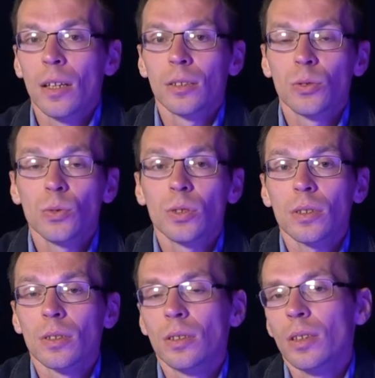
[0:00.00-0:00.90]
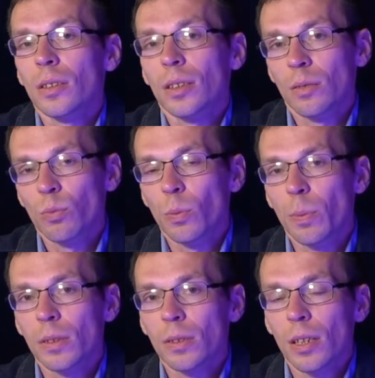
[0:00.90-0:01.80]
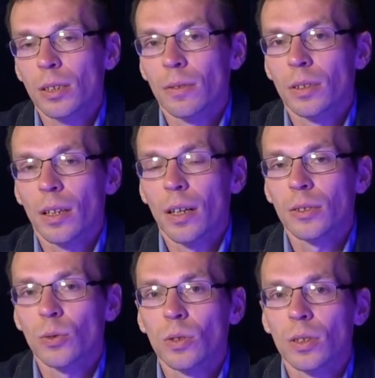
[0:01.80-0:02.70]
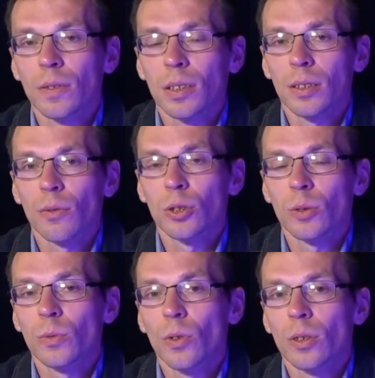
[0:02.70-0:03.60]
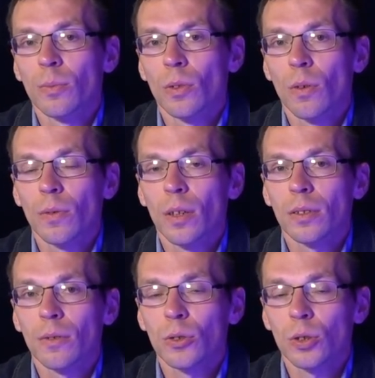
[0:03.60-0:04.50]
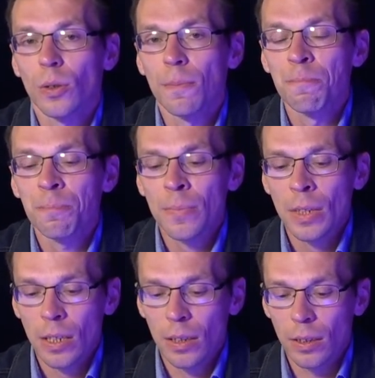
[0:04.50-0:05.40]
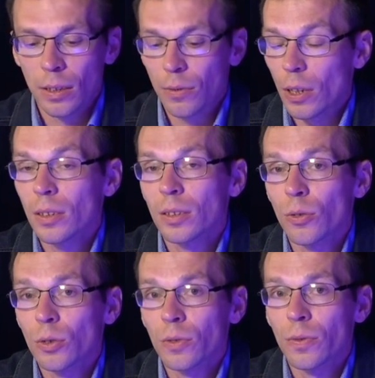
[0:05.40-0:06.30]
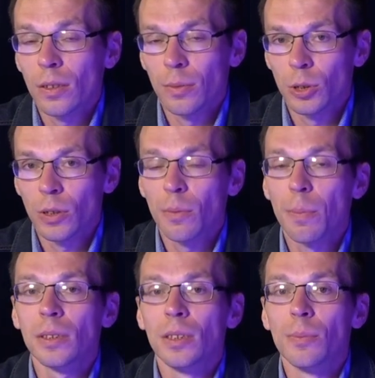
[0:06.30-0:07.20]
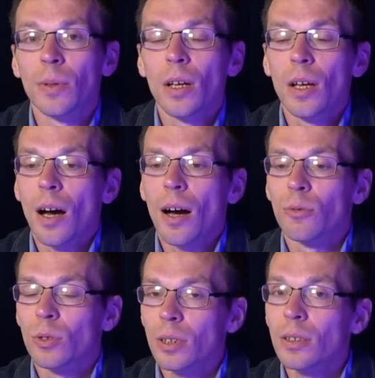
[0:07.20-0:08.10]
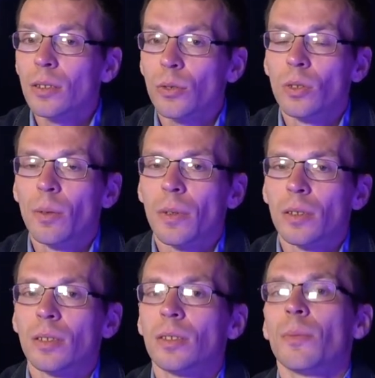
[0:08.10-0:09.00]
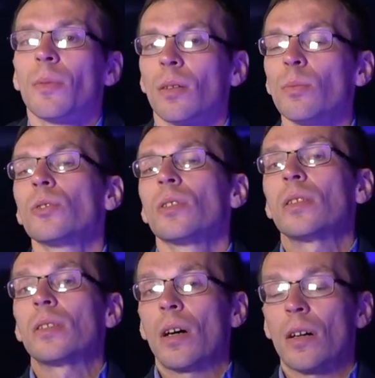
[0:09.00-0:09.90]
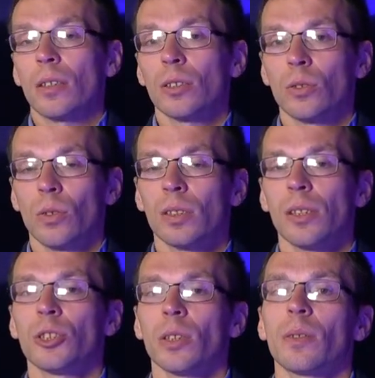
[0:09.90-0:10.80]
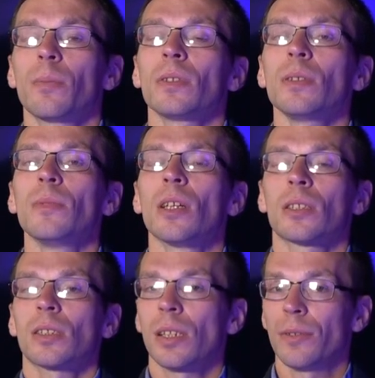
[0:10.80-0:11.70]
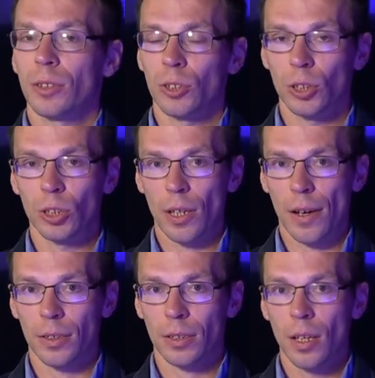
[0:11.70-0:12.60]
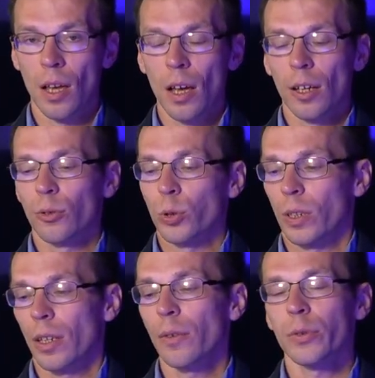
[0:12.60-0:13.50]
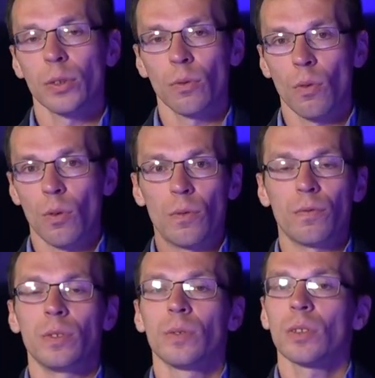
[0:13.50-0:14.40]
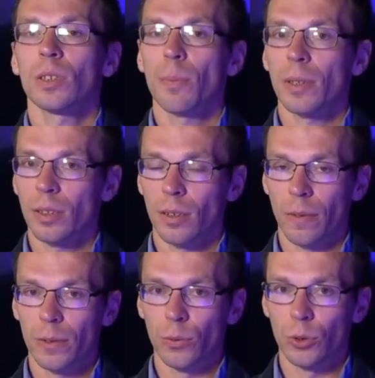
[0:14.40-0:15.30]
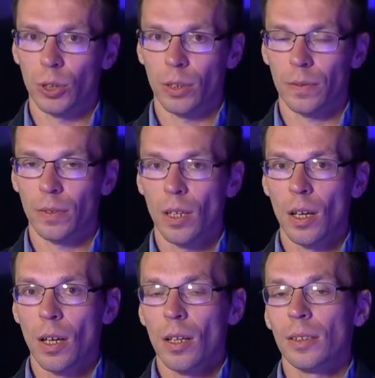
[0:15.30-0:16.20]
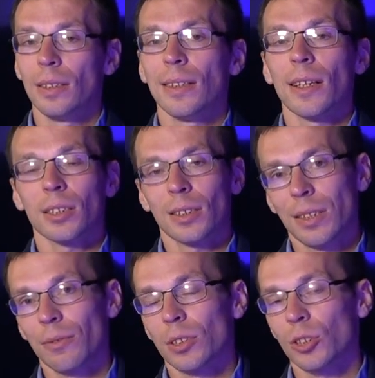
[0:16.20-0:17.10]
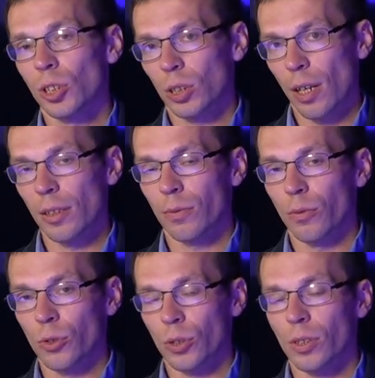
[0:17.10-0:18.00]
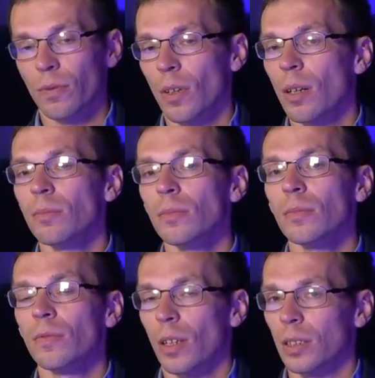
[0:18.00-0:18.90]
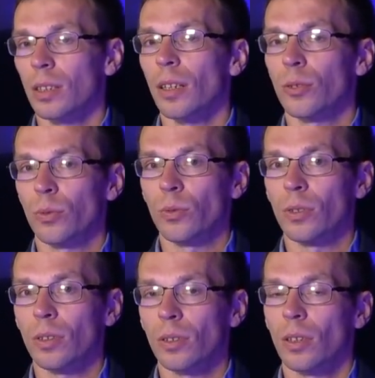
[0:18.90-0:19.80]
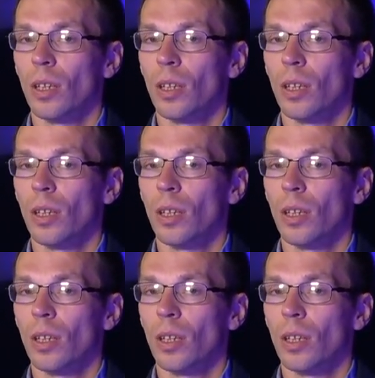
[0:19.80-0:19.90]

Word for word: Суть э, дела я не буду пересказывать, так как суть известна очень многим, но факт того, что Э, факт остается фактом. Человек погиб. А в Украине судебная система работает так, что если человек погиб, даже если вы защищались, то, скорее всего, в 90% случаев, и даже если вы защищали свою жизнь, вам вас осудят.